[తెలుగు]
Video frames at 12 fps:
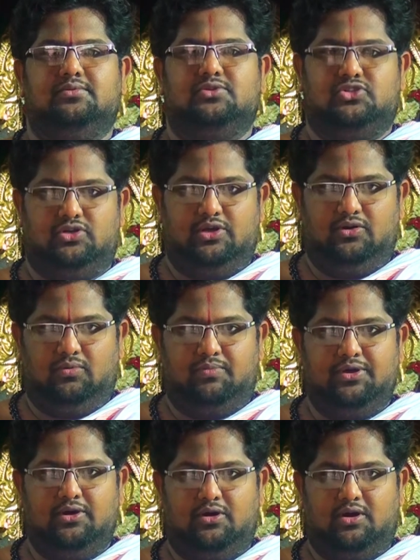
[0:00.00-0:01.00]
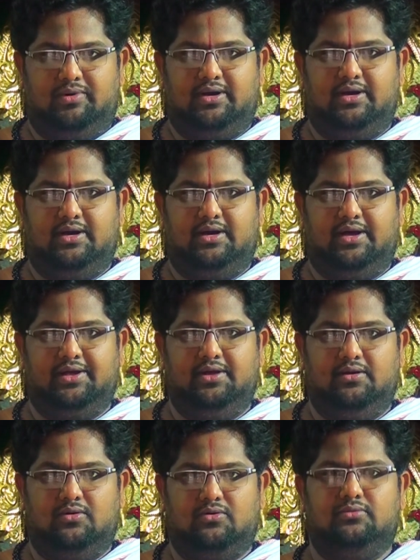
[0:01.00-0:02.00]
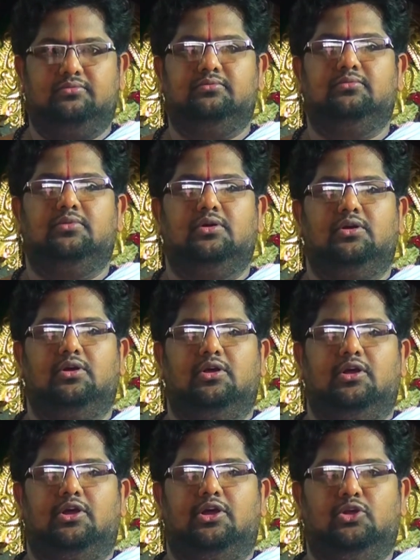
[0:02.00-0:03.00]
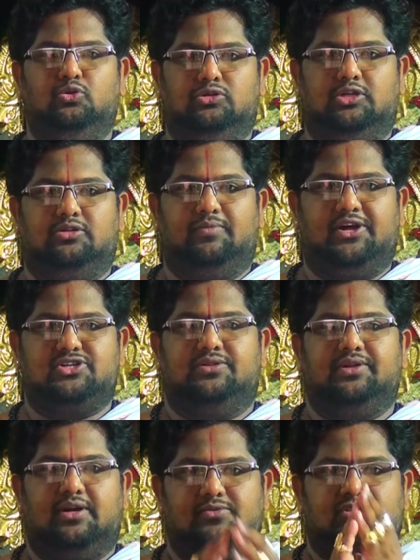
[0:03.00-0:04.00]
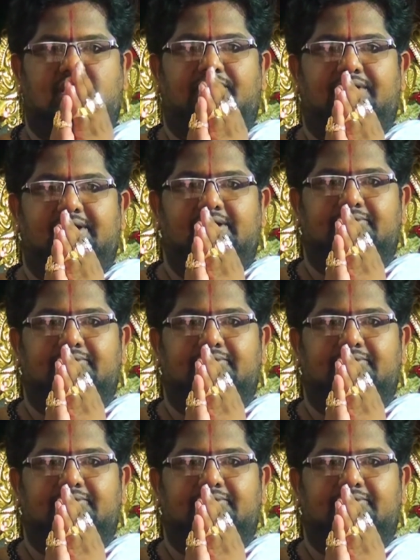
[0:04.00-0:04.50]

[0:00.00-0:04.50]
శ్రీ గురుభ్యో నమ హరి ఓం హిందూ తత్వం ప్రేక్షకులకు నమస్కారం అండి